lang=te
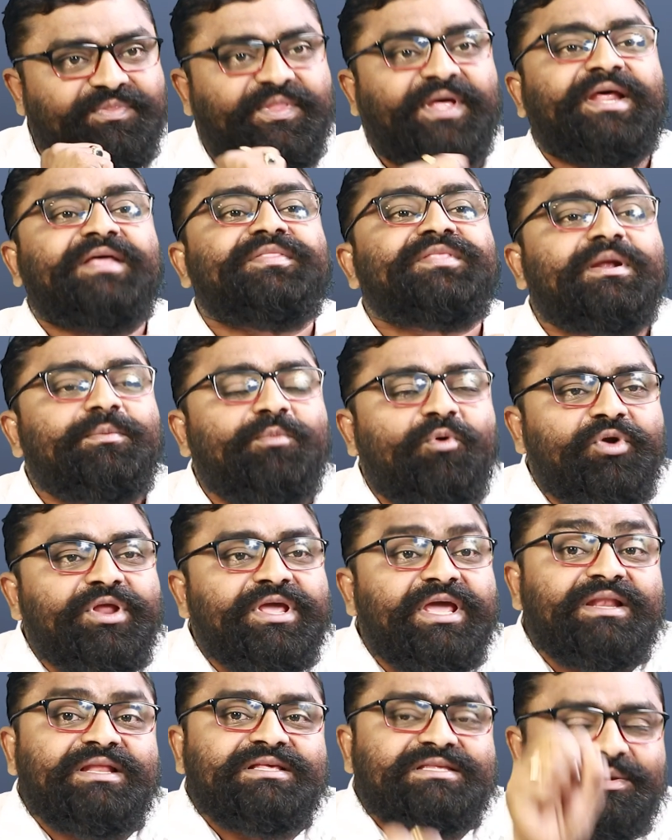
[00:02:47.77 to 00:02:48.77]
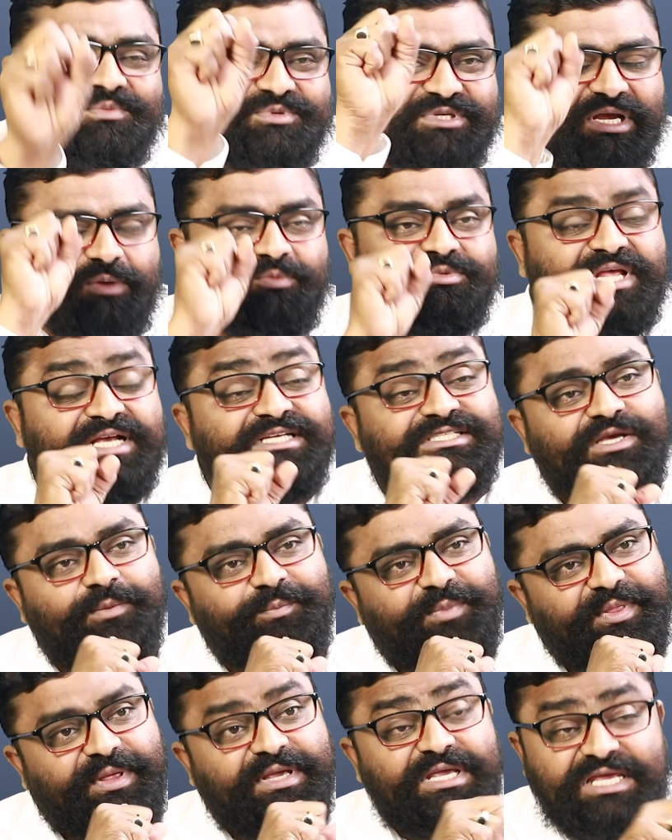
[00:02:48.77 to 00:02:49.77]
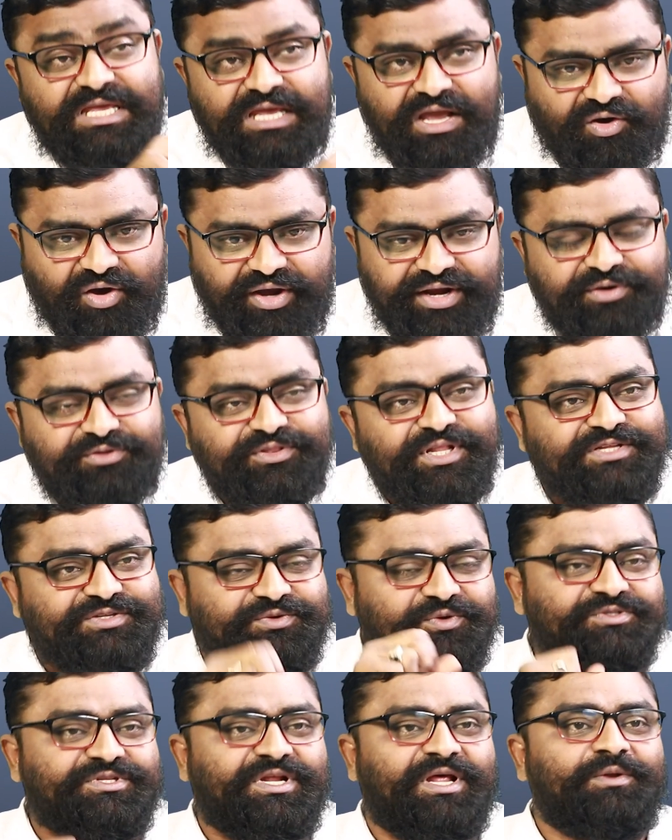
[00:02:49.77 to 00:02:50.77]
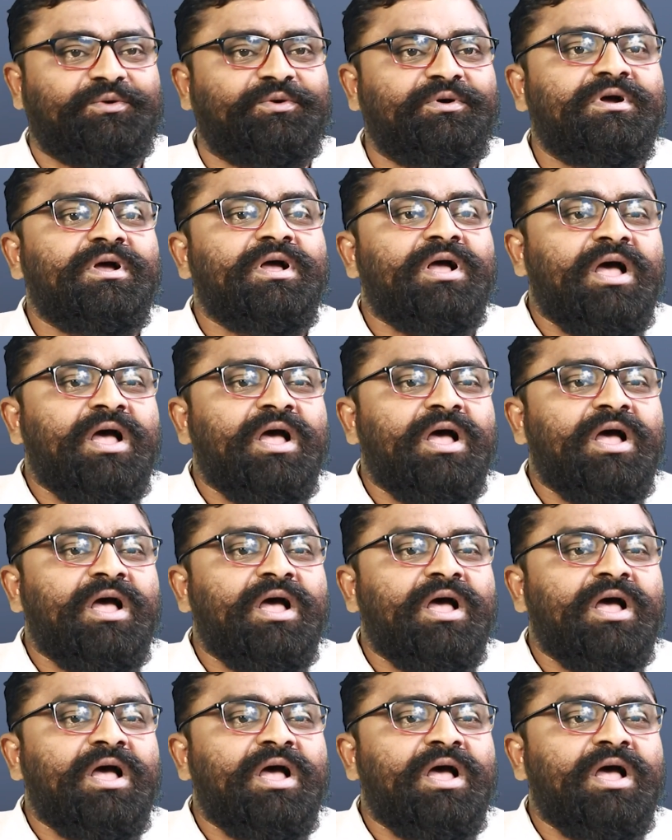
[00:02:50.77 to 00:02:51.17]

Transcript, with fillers: నరేంద్ర మోడీ ఎన్ని సంక్షేమ సంక్షేమ పథకం ఈ యొక్క ఏడున్నర సంవత్సరాలు